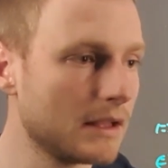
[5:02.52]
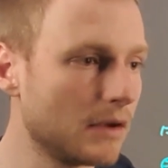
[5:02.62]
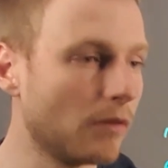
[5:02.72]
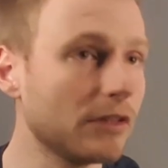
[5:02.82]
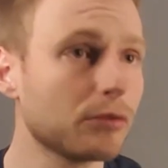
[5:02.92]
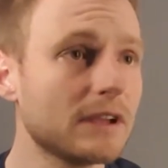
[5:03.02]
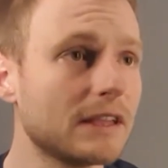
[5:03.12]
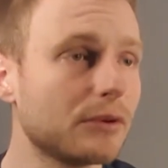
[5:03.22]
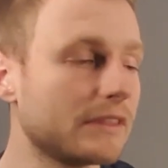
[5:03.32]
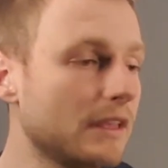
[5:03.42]
On a trouvé que la
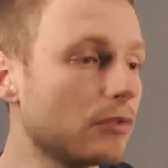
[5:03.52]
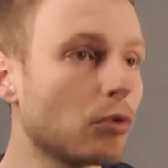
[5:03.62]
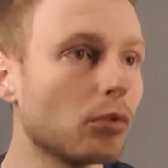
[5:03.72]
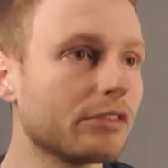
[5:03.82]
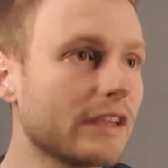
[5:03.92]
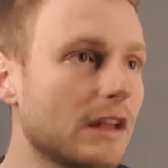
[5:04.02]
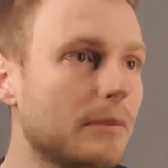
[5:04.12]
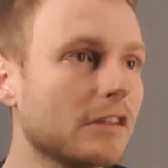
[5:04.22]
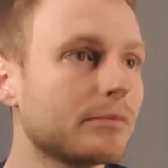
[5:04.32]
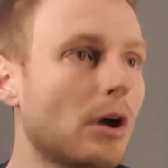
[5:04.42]
droite D, donc on sait qu'elle
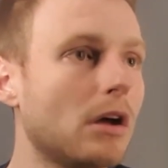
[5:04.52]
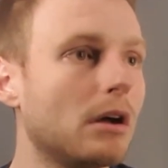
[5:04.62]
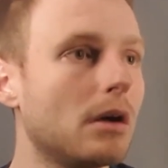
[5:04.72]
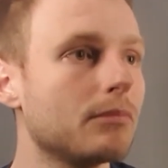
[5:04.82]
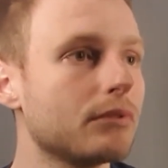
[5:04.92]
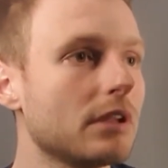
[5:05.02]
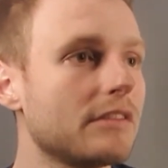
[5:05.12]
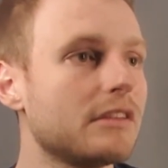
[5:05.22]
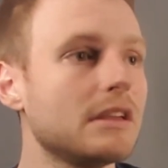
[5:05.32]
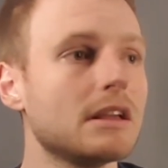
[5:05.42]
passe par un, un, point
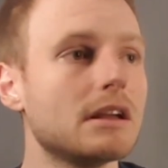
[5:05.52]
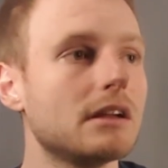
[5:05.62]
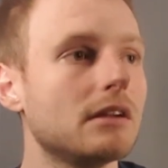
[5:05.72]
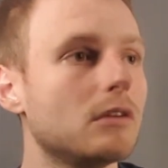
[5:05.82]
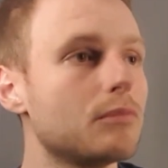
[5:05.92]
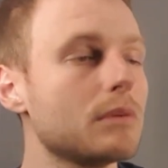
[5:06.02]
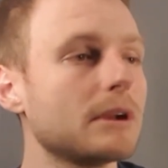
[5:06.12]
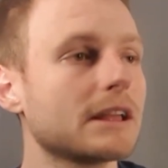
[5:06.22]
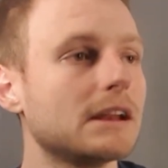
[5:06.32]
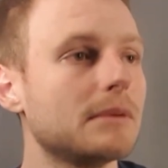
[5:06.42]
ici. Le point par
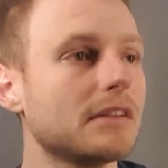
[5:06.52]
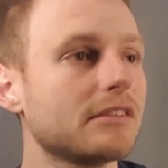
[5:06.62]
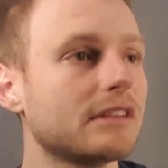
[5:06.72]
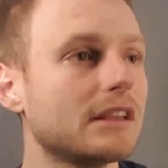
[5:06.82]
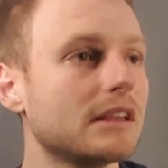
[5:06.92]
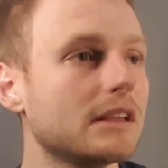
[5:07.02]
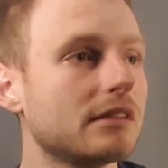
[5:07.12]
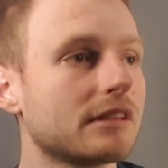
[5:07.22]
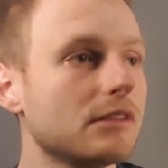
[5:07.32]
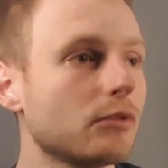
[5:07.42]
lequel elle passe, c'est
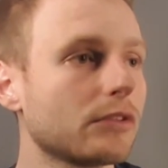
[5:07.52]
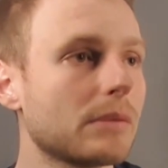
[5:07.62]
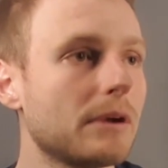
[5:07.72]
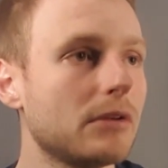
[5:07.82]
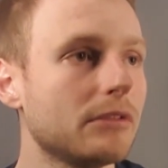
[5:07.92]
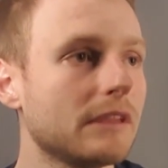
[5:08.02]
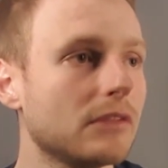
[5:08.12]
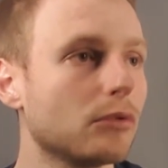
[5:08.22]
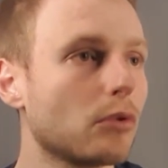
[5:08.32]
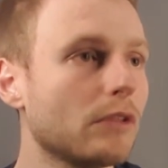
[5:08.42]
ce qui ne contient pas le t.
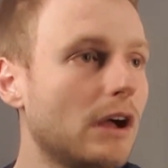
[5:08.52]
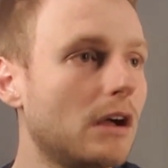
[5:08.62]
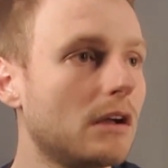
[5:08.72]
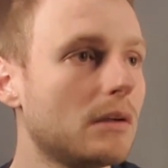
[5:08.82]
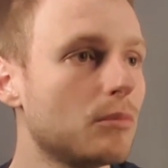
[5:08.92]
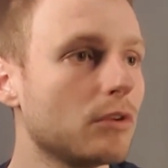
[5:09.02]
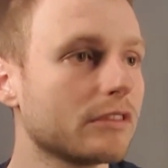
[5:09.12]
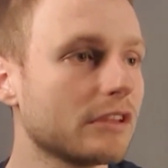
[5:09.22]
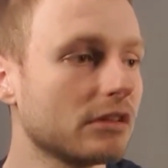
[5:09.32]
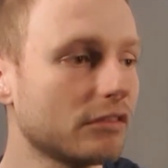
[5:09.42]
Donc on a 1,
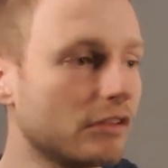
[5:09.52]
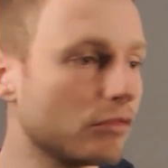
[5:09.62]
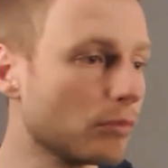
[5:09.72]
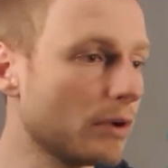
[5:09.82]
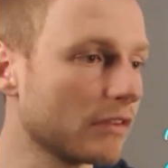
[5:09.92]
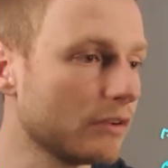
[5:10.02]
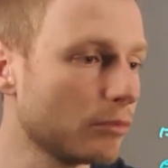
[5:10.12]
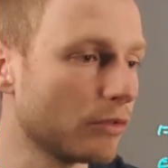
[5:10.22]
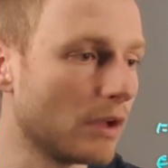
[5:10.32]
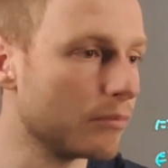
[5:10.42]
moins 1, 6. Donc par exemple,
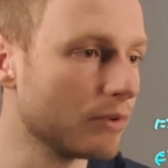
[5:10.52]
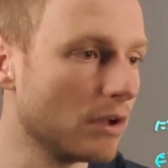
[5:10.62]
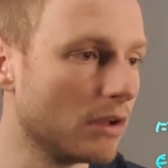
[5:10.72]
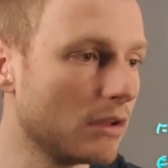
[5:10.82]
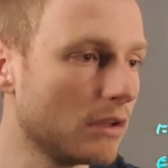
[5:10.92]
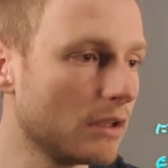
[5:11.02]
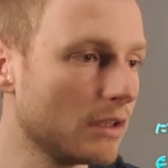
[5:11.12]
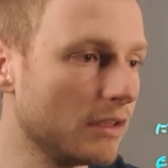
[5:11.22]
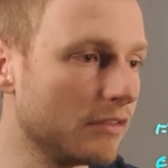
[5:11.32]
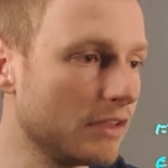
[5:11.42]
on a un point
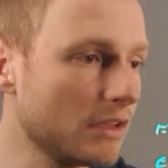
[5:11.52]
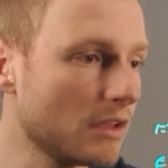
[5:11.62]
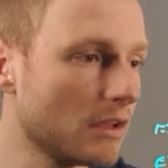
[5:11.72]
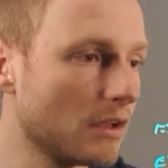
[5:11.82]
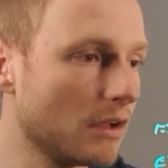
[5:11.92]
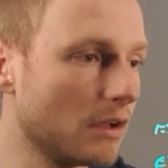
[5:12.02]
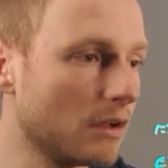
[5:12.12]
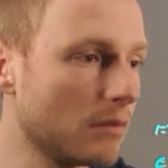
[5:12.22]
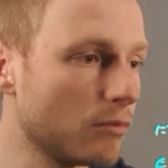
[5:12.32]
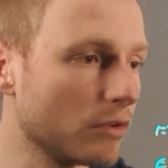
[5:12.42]
ici,
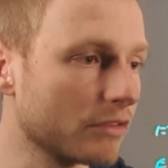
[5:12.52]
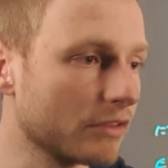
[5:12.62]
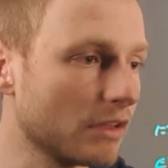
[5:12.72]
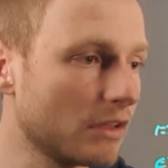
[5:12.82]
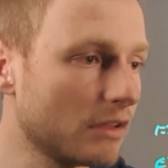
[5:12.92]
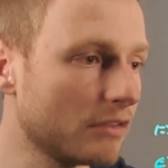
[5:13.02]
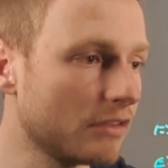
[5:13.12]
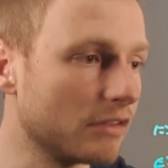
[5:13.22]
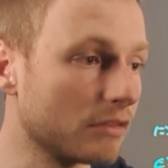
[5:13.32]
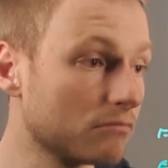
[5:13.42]
1, moins 1,
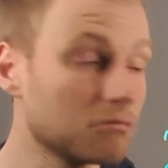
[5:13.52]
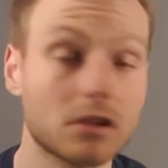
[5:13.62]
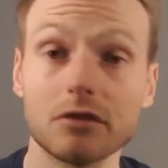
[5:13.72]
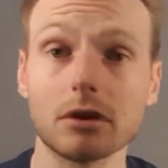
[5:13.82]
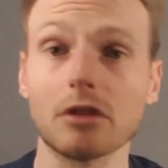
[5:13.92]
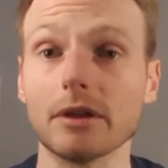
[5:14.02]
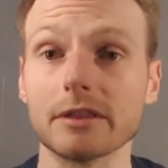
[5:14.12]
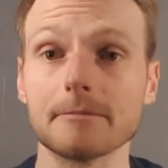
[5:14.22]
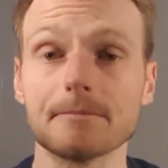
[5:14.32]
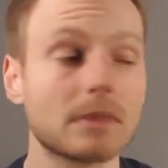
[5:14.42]
6, qui est sur la
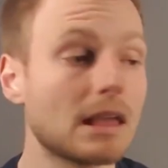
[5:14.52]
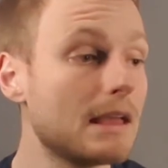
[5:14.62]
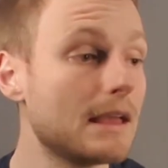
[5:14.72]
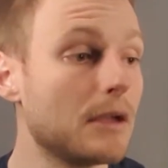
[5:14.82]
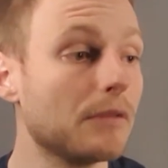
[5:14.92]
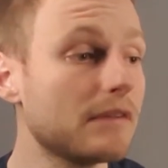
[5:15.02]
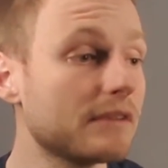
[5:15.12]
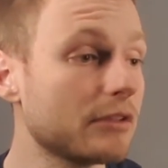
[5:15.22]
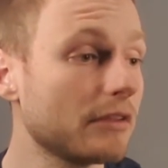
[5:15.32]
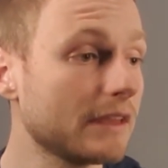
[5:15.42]
droite. Et on a un
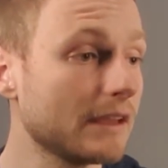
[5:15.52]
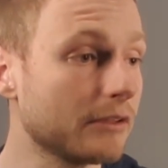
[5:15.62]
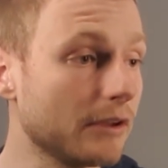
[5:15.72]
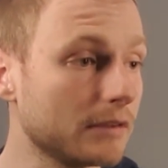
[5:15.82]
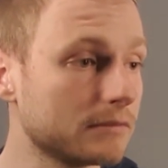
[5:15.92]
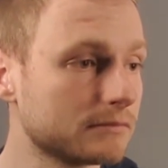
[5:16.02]
vecteur directeur.